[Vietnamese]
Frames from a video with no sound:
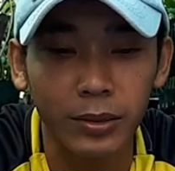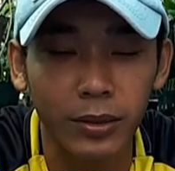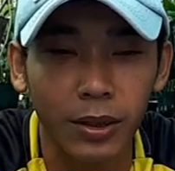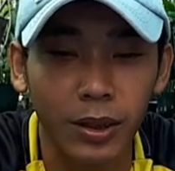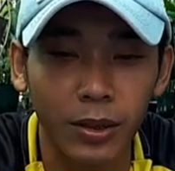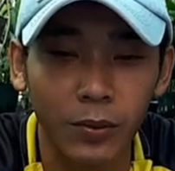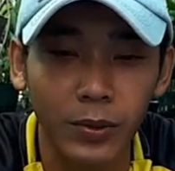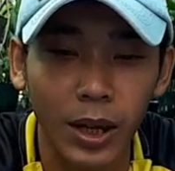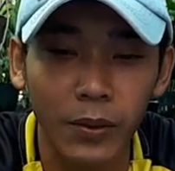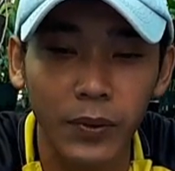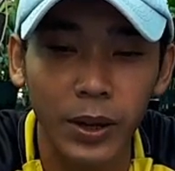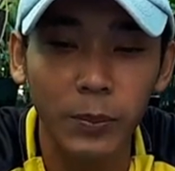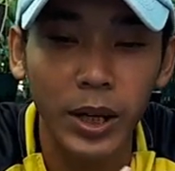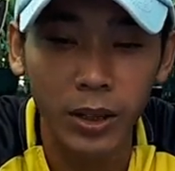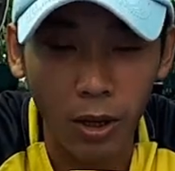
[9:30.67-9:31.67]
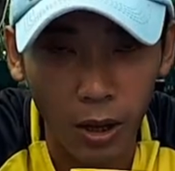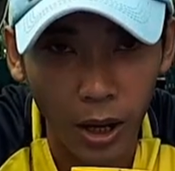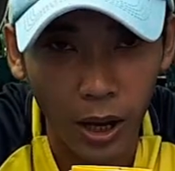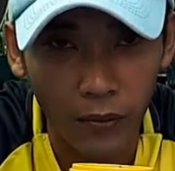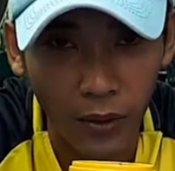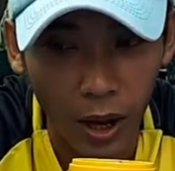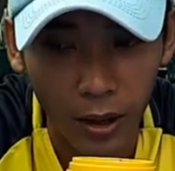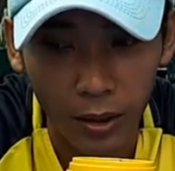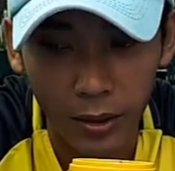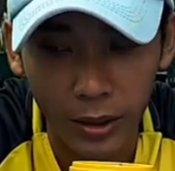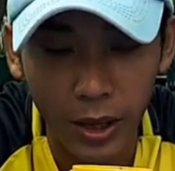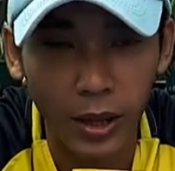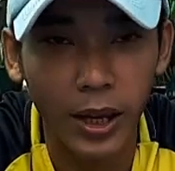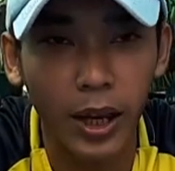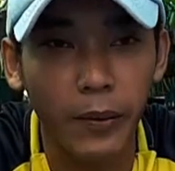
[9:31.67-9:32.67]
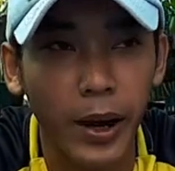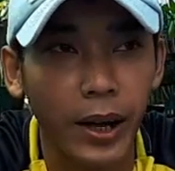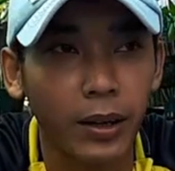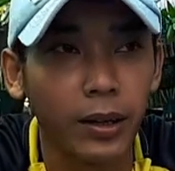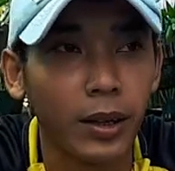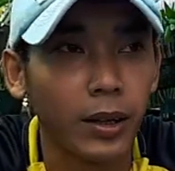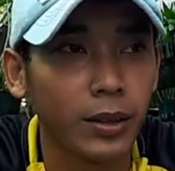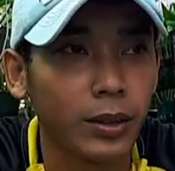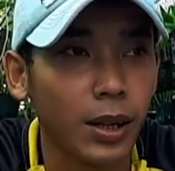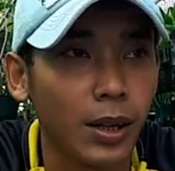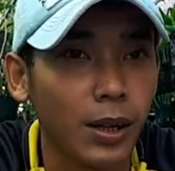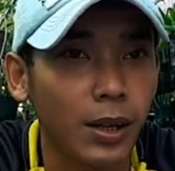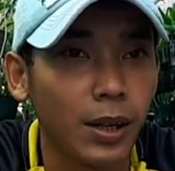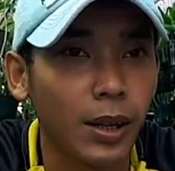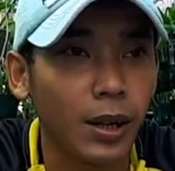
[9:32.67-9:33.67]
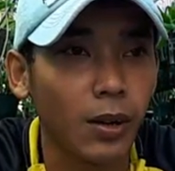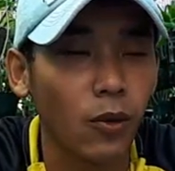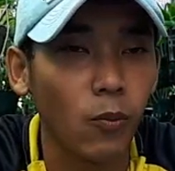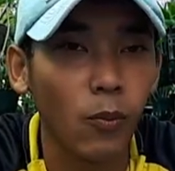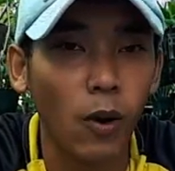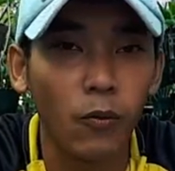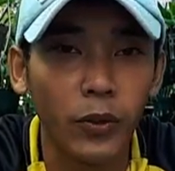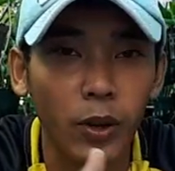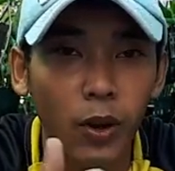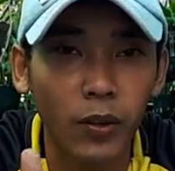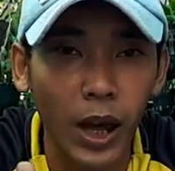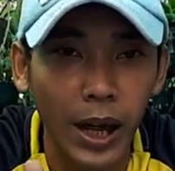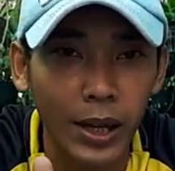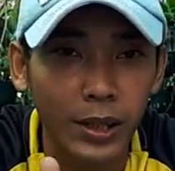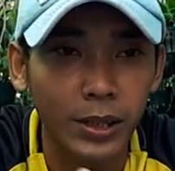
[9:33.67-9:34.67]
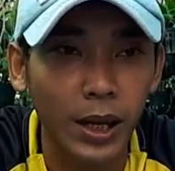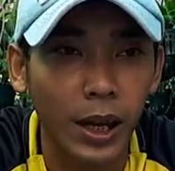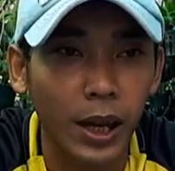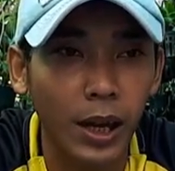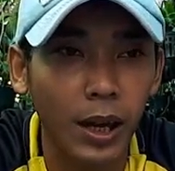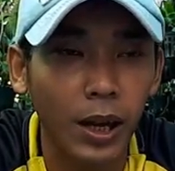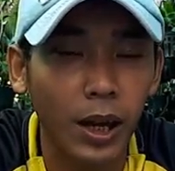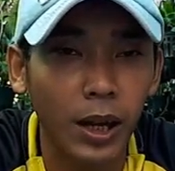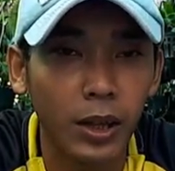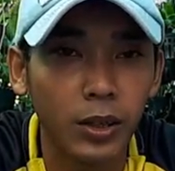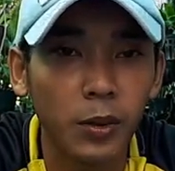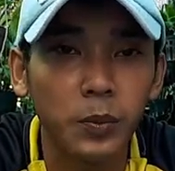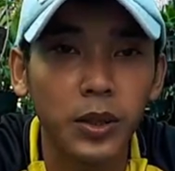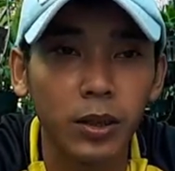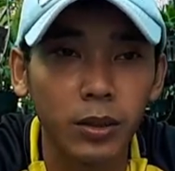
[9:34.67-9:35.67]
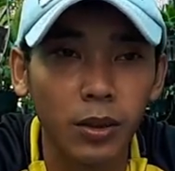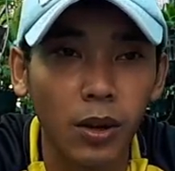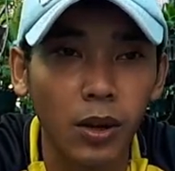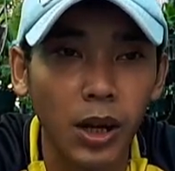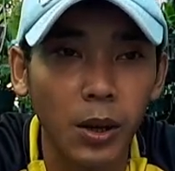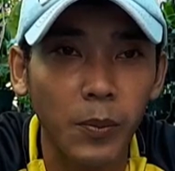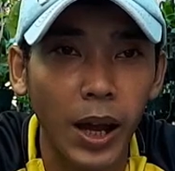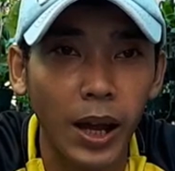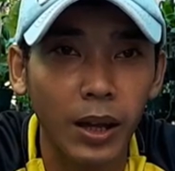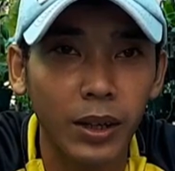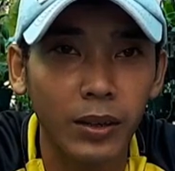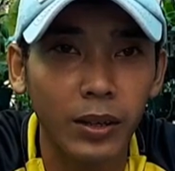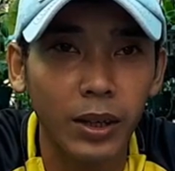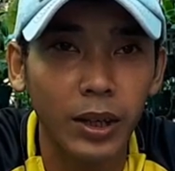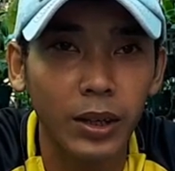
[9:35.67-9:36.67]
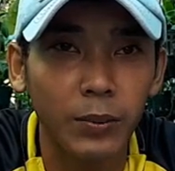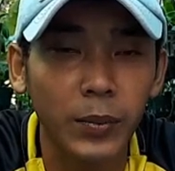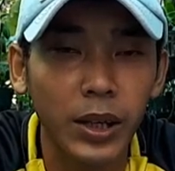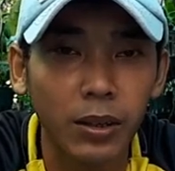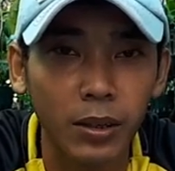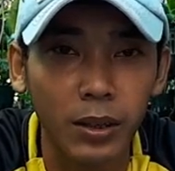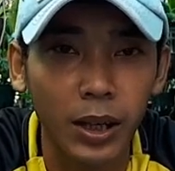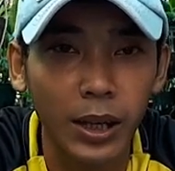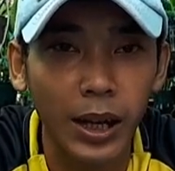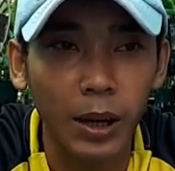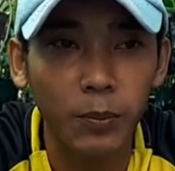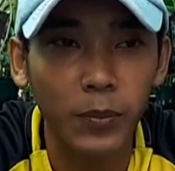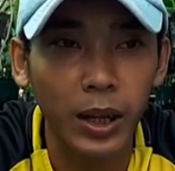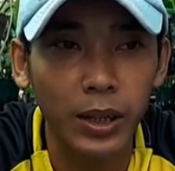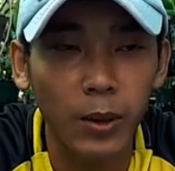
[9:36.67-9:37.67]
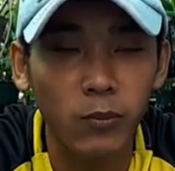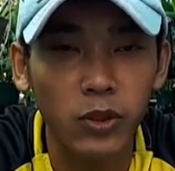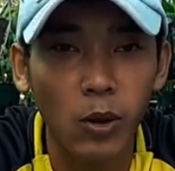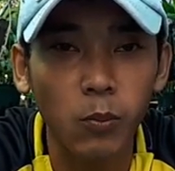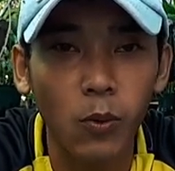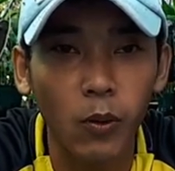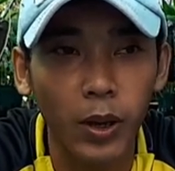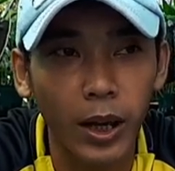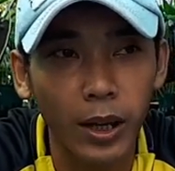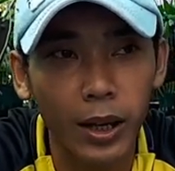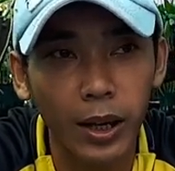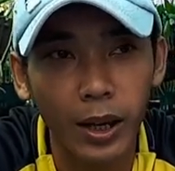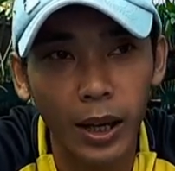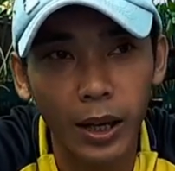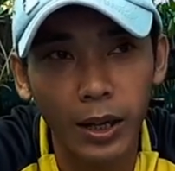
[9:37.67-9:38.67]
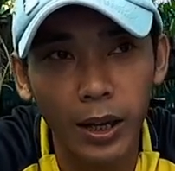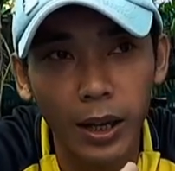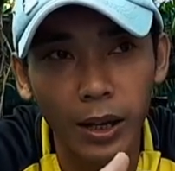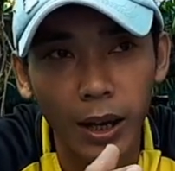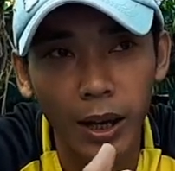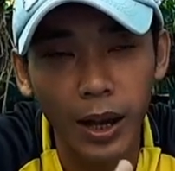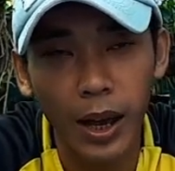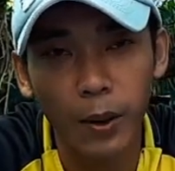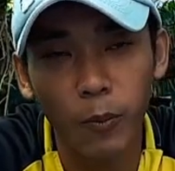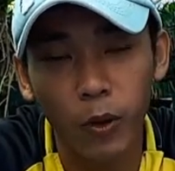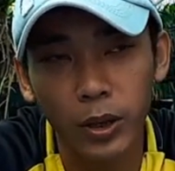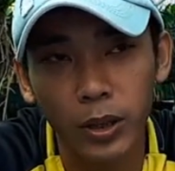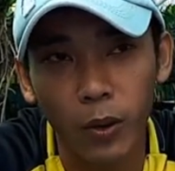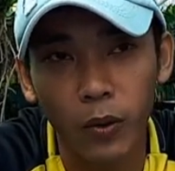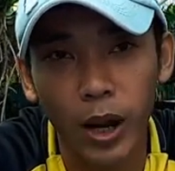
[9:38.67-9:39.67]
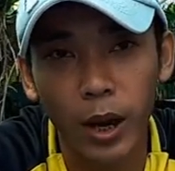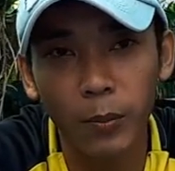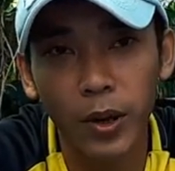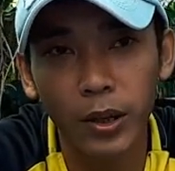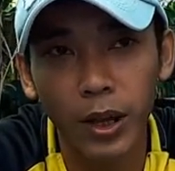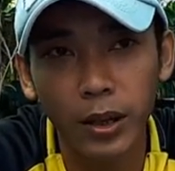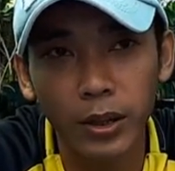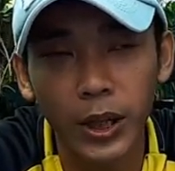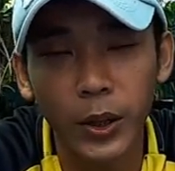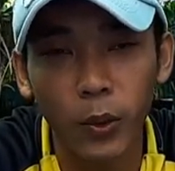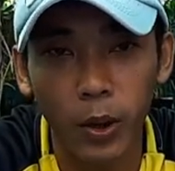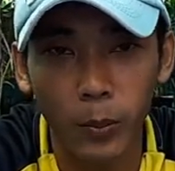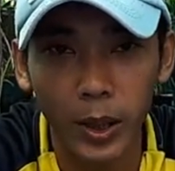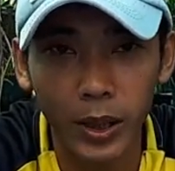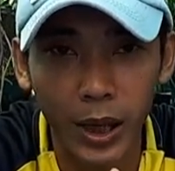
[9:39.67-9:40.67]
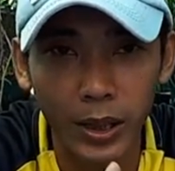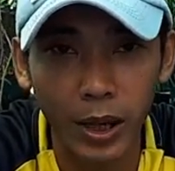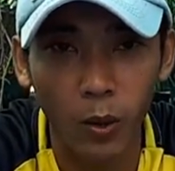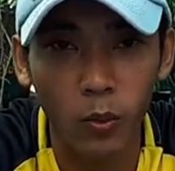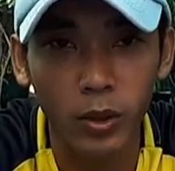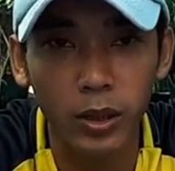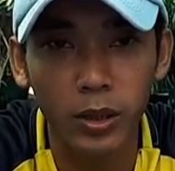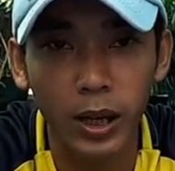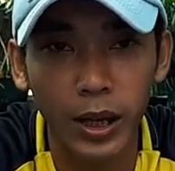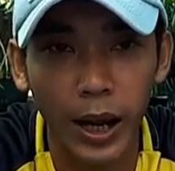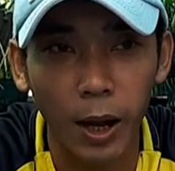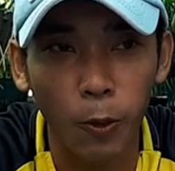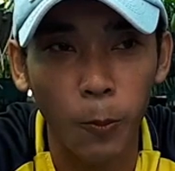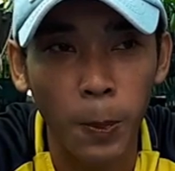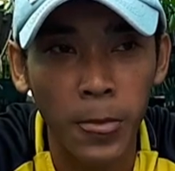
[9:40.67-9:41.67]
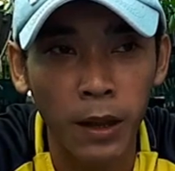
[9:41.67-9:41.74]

rồi chúng ta phải mới cho nó ăn phân nhớ nha các bạn thì à, cũng mong video này sẽ à, giúp được cho các bạn à, biết được cái cách mà chăm sóc một cái cái cái cái cây lan một cái chậu lan mới tách chiết hoặc mới thay chậu như thế nào